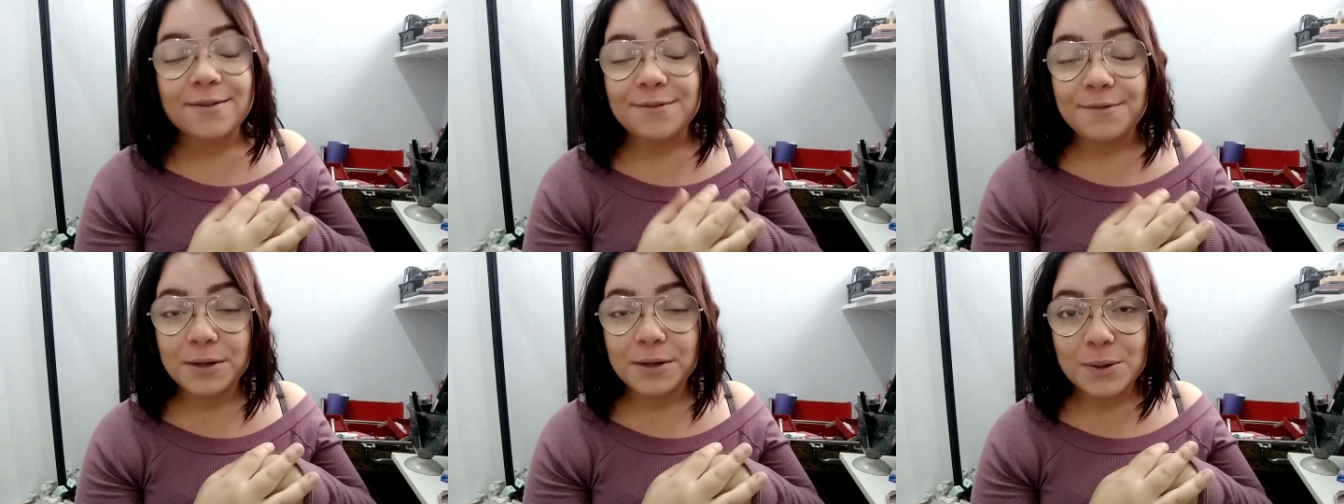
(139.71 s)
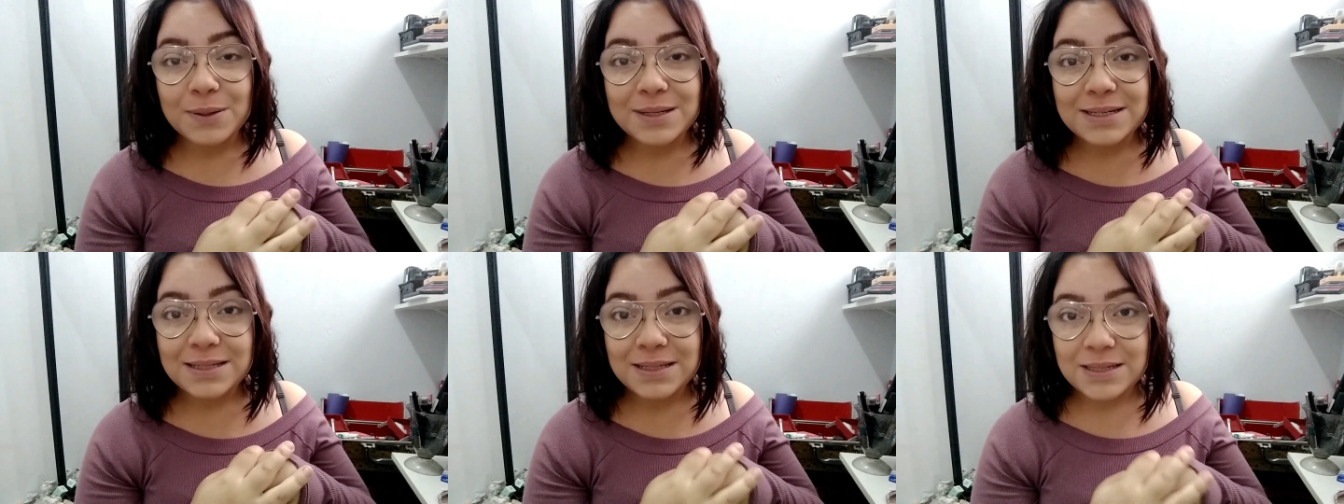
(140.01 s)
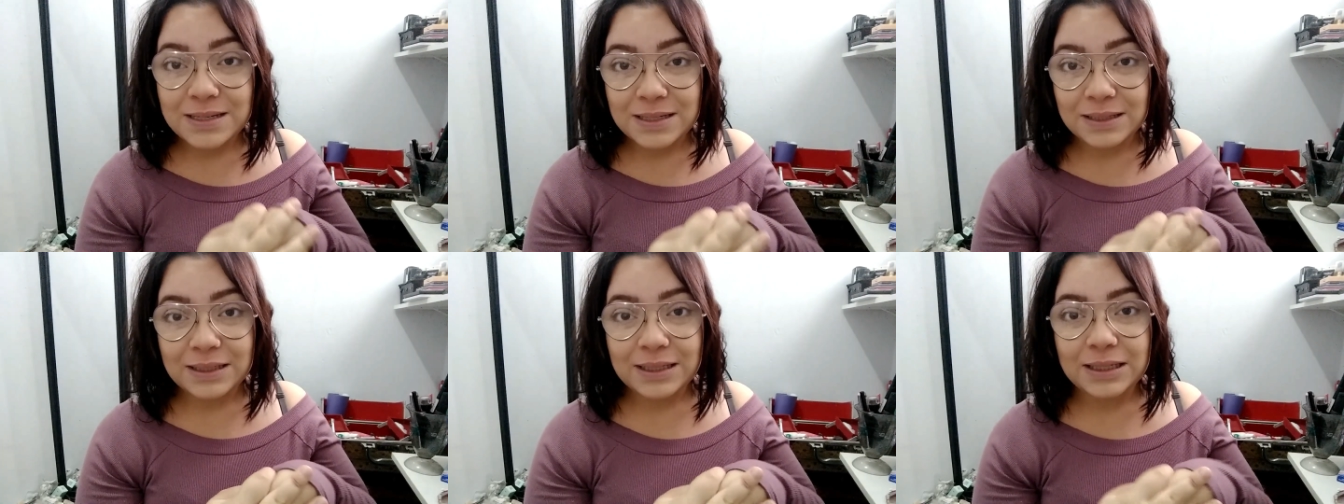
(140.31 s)
falou
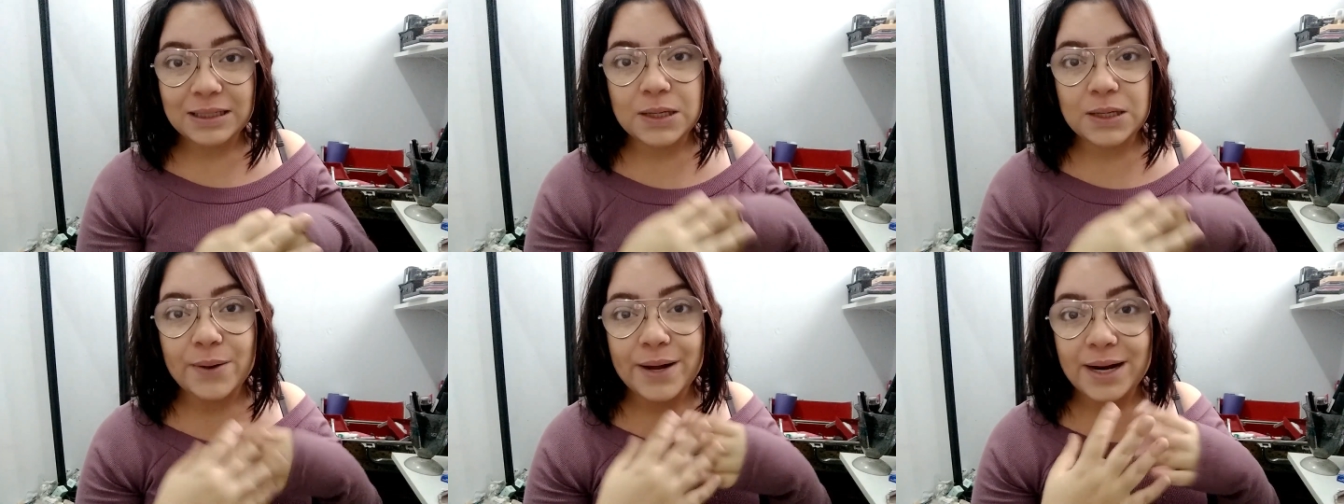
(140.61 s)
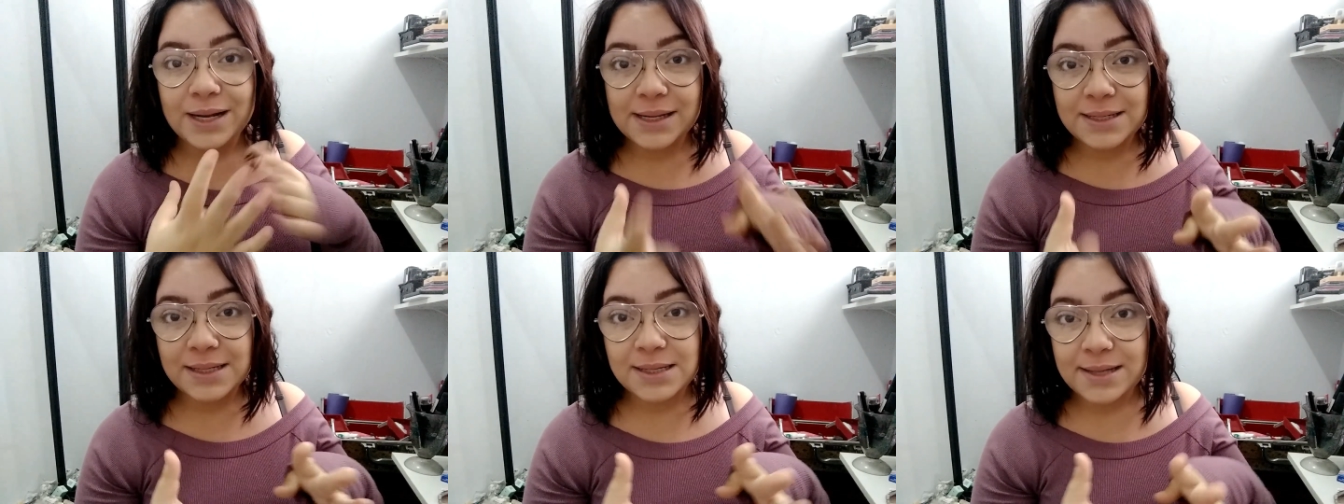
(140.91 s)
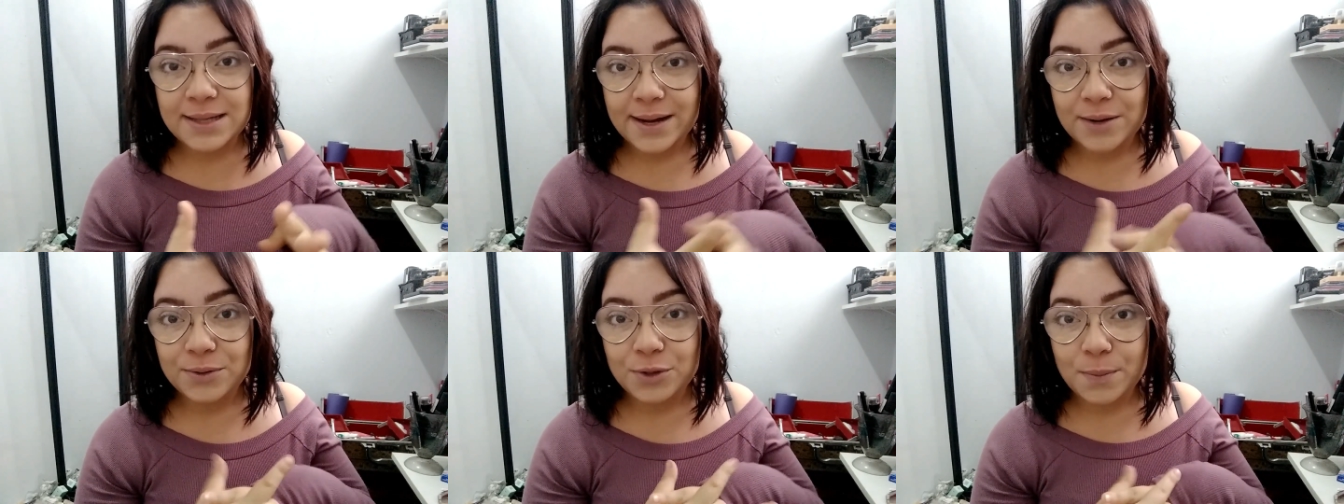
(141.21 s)
assim que não era
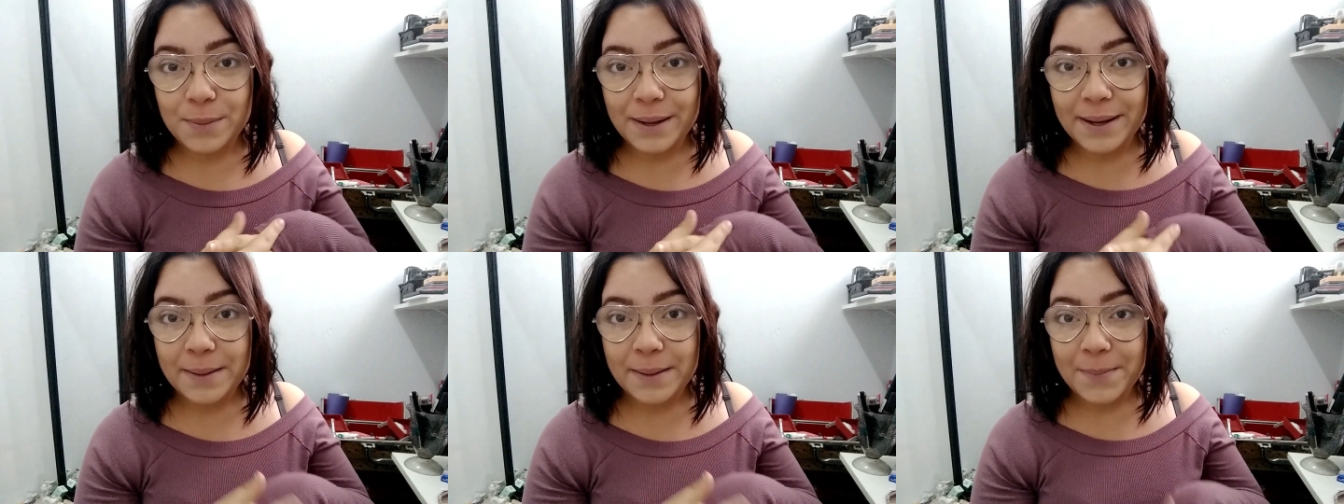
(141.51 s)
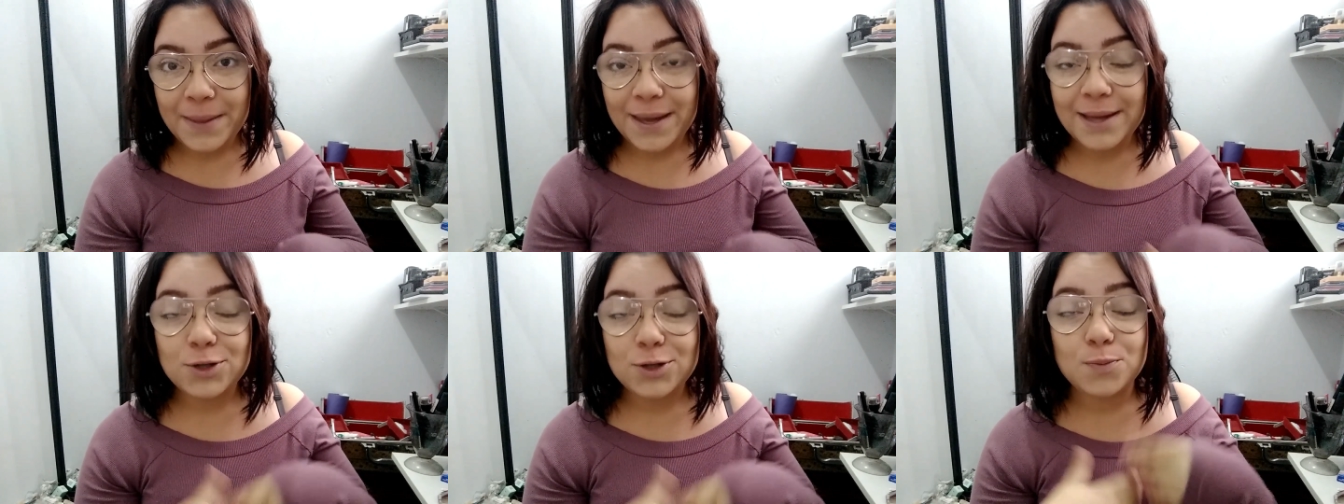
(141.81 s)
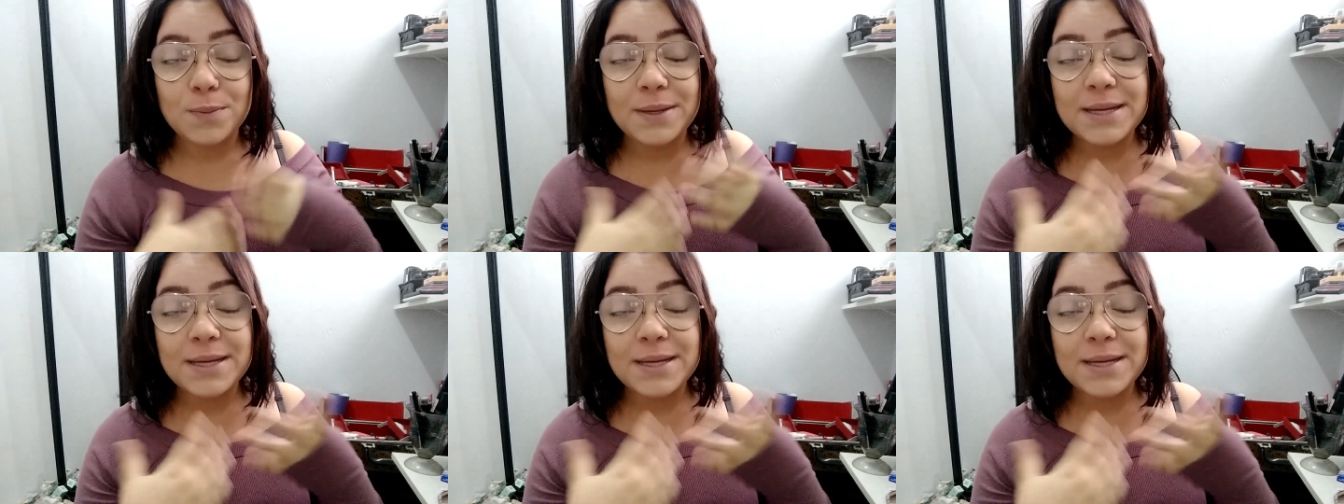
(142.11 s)
necessário tomar remédio,